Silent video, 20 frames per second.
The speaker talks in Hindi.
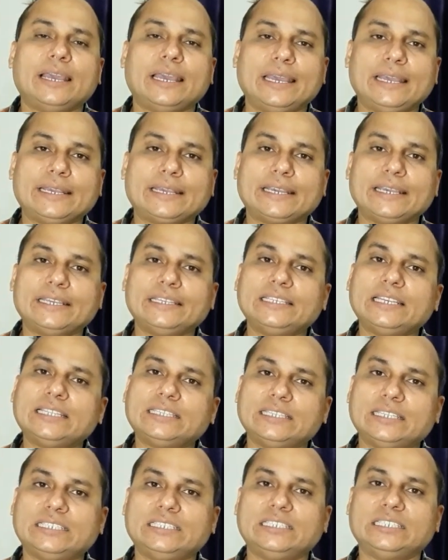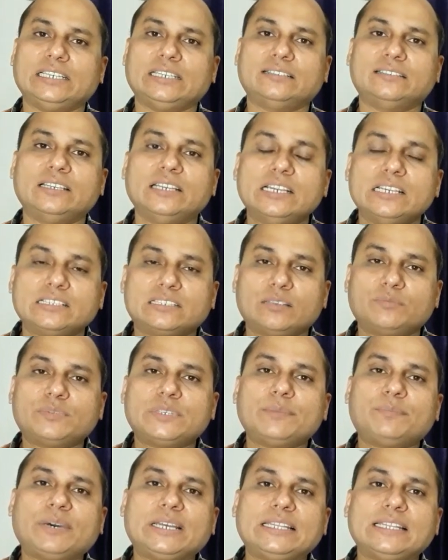हैक है या नहीं है
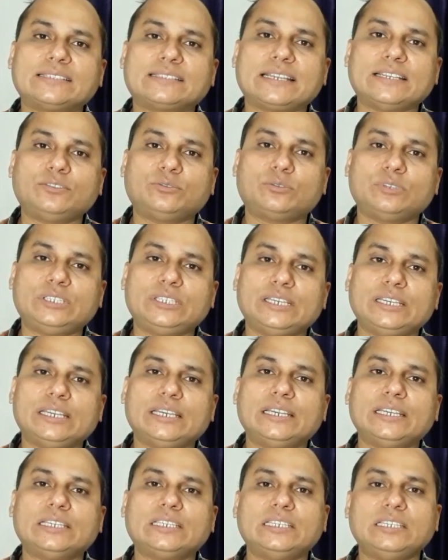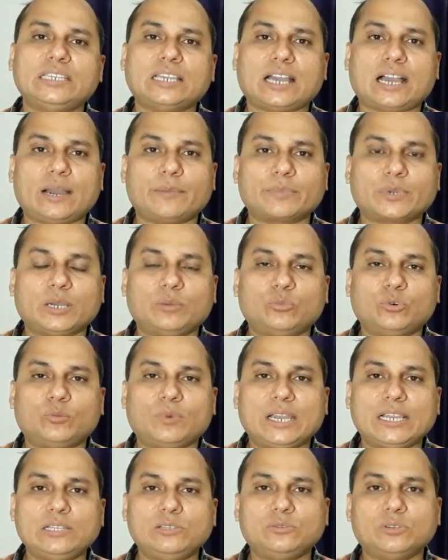सबसे पहला साइन तो ये है कि आपका
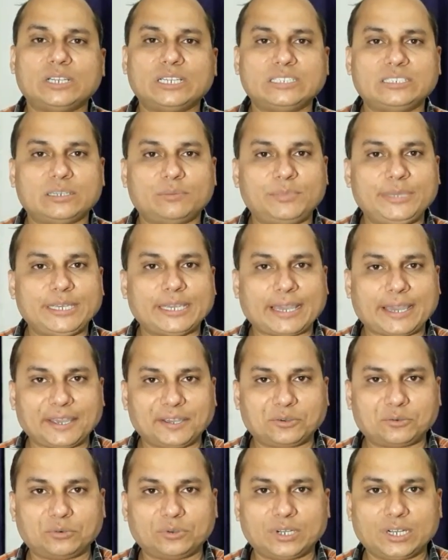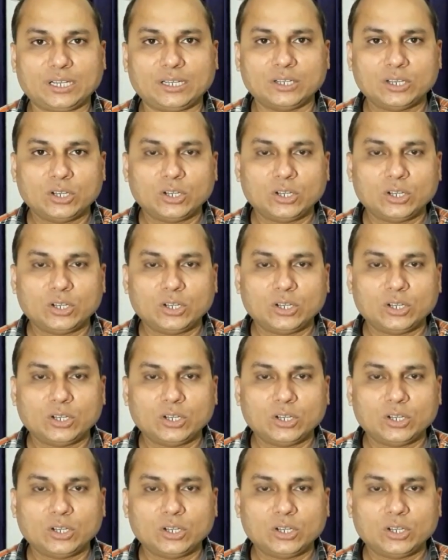मोबाइल जो है जब भी हैक होगा